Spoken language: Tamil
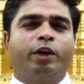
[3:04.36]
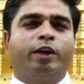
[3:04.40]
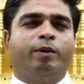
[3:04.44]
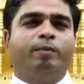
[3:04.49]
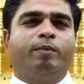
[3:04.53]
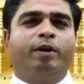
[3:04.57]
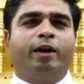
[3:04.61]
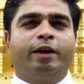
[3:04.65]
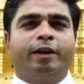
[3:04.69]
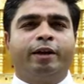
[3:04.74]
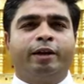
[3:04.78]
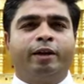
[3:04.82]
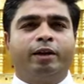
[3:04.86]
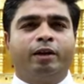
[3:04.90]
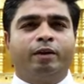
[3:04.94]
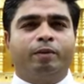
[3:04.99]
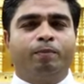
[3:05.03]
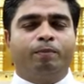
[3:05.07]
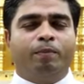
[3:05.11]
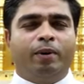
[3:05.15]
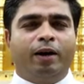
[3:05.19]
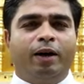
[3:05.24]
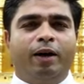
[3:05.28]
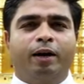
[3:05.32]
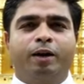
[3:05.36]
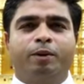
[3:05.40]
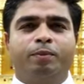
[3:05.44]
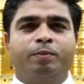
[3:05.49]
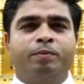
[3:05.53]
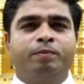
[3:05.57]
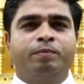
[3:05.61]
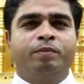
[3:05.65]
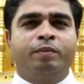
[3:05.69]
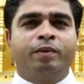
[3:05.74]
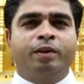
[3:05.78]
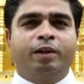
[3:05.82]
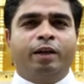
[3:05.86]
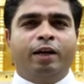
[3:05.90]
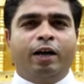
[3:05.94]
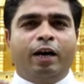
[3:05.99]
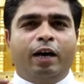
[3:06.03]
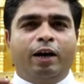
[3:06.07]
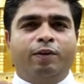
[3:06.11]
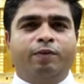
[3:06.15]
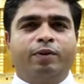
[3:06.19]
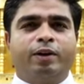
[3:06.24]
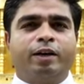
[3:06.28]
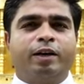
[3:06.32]
முக்கியமான பாடம்
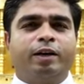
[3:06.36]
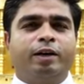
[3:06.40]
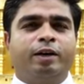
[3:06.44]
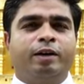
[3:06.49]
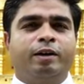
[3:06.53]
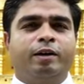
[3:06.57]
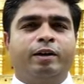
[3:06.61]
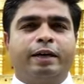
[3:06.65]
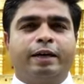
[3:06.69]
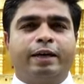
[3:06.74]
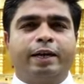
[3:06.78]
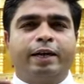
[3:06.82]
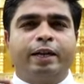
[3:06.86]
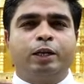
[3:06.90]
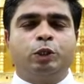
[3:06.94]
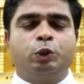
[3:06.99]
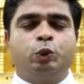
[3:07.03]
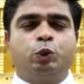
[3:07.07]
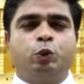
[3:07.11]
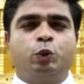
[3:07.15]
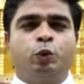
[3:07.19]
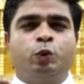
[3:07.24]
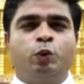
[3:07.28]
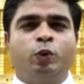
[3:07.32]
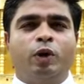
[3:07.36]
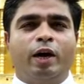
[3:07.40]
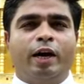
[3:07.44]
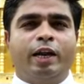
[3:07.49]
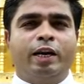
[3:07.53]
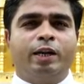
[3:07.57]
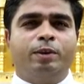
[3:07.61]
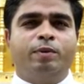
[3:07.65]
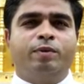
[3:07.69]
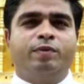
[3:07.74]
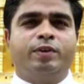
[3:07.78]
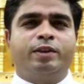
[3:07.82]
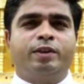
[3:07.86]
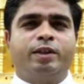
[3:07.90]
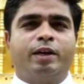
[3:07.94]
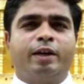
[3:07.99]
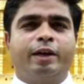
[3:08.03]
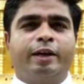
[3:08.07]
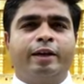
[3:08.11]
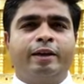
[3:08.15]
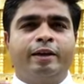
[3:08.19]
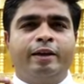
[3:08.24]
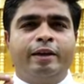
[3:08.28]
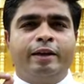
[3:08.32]
அவர்கள் கிறிஸ்து
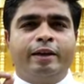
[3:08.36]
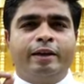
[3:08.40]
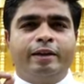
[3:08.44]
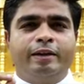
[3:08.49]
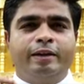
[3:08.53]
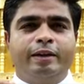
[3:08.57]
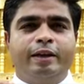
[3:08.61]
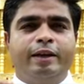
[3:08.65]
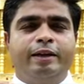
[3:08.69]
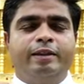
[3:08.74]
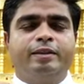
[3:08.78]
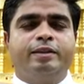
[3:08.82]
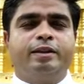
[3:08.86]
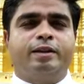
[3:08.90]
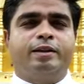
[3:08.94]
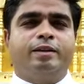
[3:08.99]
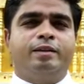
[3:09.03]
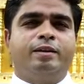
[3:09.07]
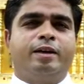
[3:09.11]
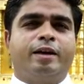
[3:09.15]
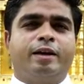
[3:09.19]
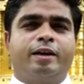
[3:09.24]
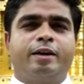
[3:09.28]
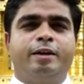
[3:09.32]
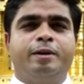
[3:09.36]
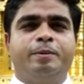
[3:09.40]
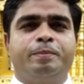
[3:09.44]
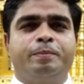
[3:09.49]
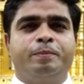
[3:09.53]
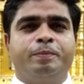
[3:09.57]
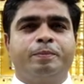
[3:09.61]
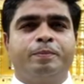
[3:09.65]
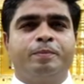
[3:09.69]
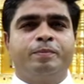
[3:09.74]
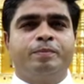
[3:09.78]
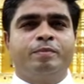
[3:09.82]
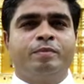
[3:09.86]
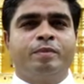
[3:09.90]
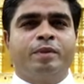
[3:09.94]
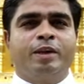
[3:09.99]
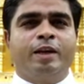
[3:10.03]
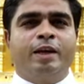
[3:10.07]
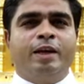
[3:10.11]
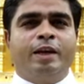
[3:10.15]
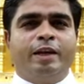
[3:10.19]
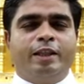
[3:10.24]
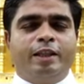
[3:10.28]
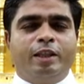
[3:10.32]
அனுபவத்திலே நிலைத்திருந்தார்கள்
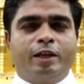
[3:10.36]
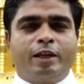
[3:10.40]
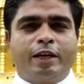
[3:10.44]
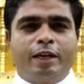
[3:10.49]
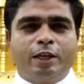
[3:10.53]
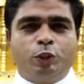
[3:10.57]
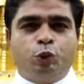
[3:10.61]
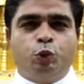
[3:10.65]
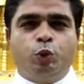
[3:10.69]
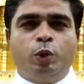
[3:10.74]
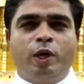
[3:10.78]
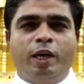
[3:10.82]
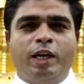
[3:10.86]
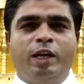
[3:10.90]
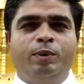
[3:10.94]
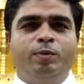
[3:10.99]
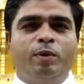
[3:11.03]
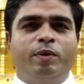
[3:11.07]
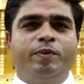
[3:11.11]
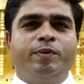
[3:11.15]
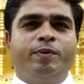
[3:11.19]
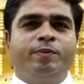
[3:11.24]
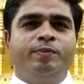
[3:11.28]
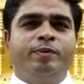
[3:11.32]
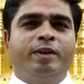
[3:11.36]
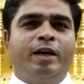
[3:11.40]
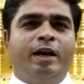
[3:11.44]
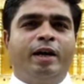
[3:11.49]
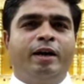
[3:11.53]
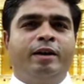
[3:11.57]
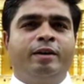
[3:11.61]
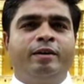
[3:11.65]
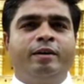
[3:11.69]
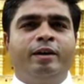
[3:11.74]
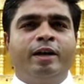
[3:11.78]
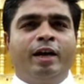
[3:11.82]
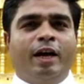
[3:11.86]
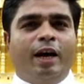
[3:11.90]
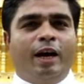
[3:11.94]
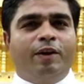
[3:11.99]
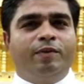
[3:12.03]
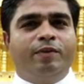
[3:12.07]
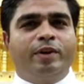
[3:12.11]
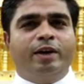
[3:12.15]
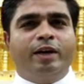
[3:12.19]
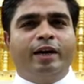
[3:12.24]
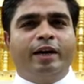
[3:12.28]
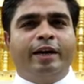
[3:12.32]
இந்த கிறிஸ்துவ அனுபவம் தான்
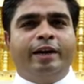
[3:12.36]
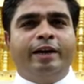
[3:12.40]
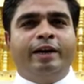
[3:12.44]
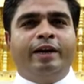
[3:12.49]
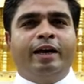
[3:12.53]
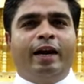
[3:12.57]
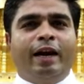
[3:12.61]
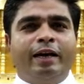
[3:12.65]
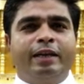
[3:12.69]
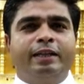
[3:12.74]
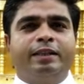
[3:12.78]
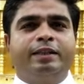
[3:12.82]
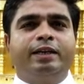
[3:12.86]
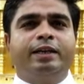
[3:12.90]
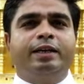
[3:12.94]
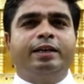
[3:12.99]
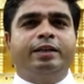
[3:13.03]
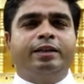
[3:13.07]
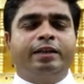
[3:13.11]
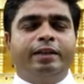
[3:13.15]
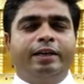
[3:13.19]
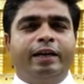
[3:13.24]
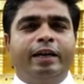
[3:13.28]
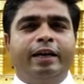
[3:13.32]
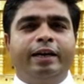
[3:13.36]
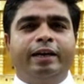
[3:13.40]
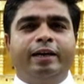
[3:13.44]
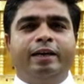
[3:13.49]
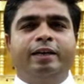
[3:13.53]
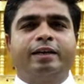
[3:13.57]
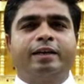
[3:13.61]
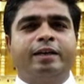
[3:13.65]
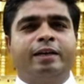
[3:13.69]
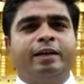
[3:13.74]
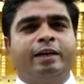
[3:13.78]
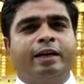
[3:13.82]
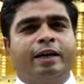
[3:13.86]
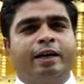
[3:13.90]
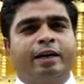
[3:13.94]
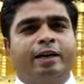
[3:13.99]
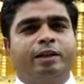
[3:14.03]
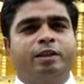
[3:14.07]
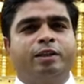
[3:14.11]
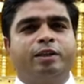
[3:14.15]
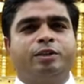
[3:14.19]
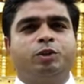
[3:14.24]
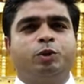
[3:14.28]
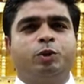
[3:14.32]
அவர்களை அடுத்த அடுத்த நிலைகளுக்கு
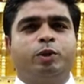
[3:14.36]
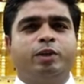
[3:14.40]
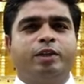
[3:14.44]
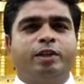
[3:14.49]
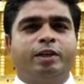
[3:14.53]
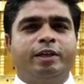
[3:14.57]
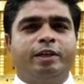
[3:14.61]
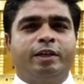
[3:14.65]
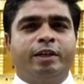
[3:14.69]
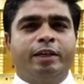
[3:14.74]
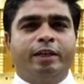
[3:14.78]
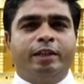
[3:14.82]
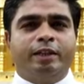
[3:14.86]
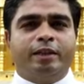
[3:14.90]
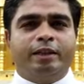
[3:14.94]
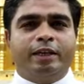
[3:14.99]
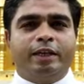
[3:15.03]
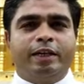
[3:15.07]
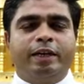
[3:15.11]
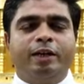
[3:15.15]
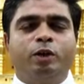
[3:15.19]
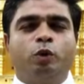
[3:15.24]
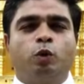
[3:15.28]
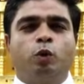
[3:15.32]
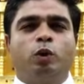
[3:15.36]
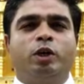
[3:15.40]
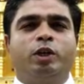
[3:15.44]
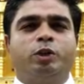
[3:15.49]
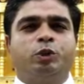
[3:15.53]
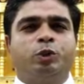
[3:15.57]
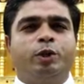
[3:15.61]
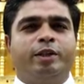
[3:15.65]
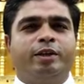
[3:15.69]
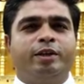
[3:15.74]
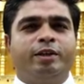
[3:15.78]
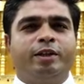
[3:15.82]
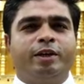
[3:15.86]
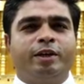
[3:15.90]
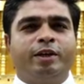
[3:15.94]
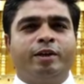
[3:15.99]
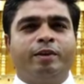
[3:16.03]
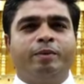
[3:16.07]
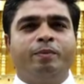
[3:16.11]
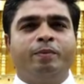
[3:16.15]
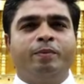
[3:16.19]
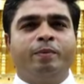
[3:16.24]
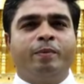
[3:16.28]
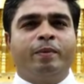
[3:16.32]
கடத்தி சென்றது திடன் கொள்ள செய்தது
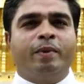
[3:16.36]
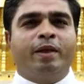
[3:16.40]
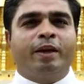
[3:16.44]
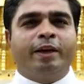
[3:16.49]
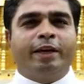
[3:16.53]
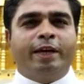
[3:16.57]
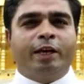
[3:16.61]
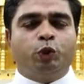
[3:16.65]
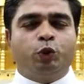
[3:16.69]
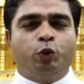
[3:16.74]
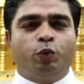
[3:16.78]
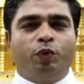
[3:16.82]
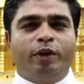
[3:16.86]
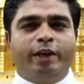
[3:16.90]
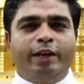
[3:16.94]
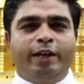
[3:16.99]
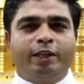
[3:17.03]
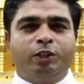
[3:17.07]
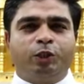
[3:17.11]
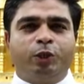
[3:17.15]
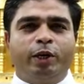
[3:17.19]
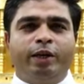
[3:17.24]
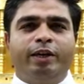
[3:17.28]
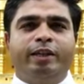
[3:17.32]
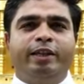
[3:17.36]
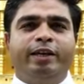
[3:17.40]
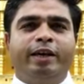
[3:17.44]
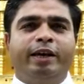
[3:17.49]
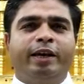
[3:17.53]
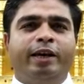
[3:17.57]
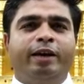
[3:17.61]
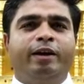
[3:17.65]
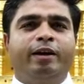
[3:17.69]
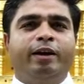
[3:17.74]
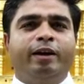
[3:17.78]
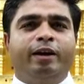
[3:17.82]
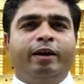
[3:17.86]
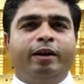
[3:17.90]
இயேசுடைய செய்தியை